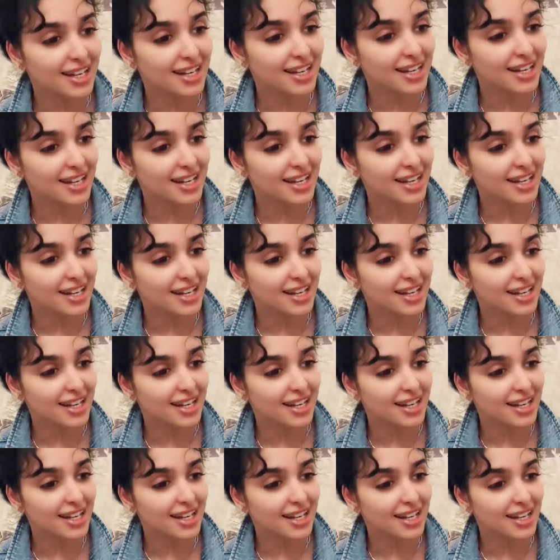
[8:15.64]
أدري
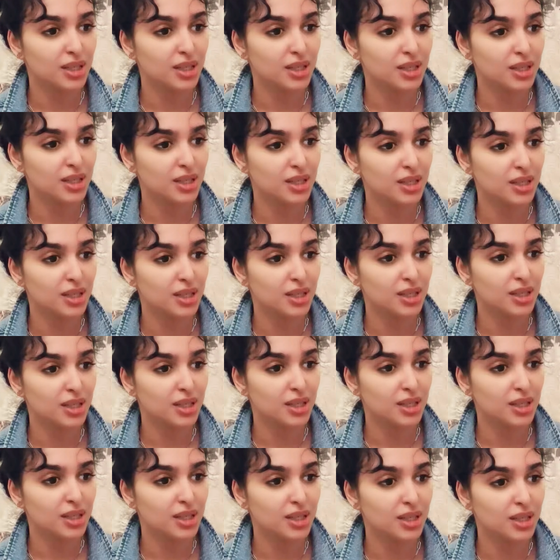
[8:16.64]
أدري إني
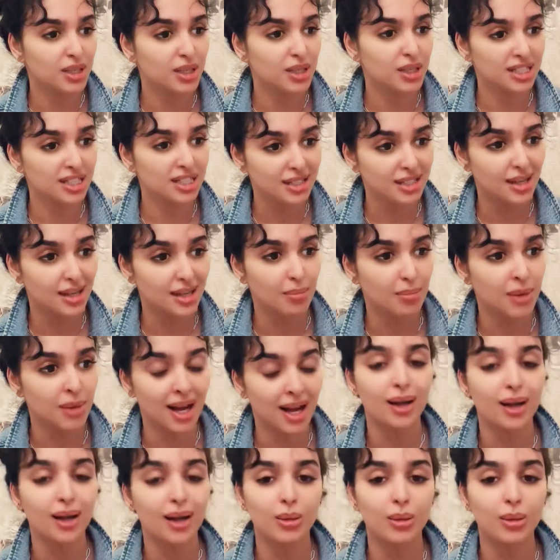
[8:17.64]
أنا مقصرة
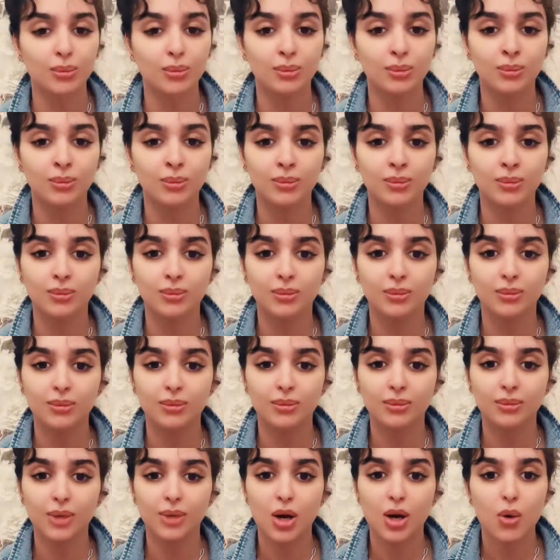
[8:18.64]
معاكم
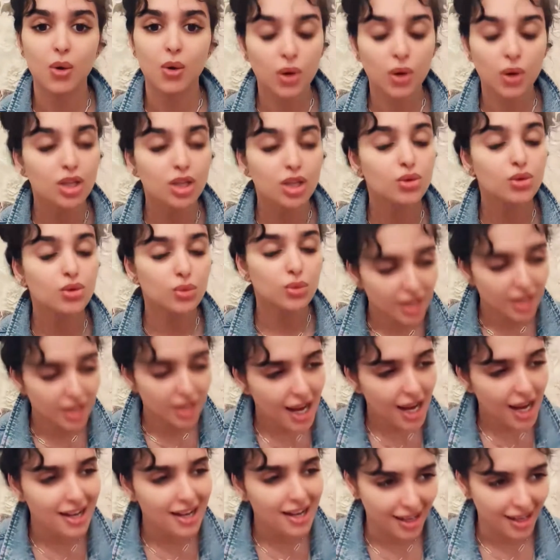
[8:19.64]
وإنتوا
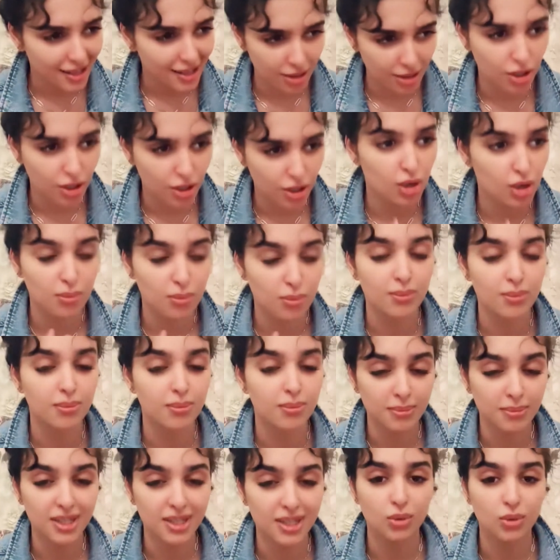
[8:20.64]
أدري
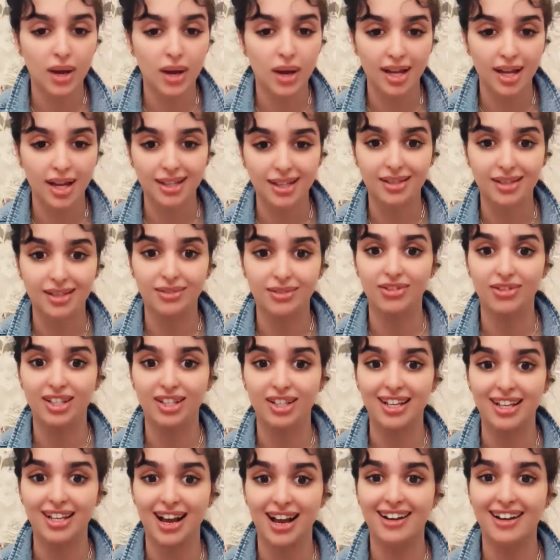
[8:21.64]
إنكم متوهقين
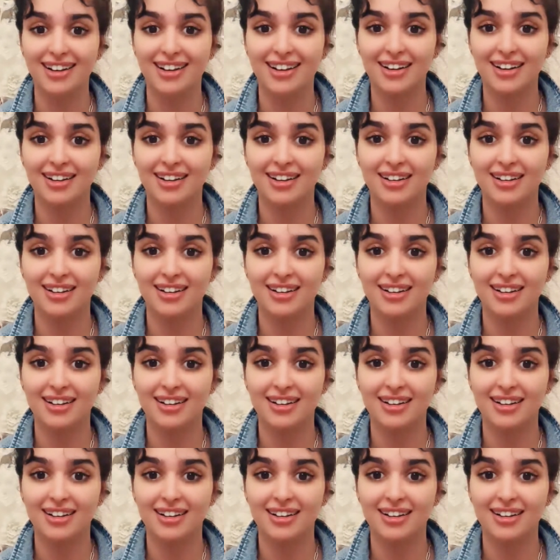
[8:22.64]
فيا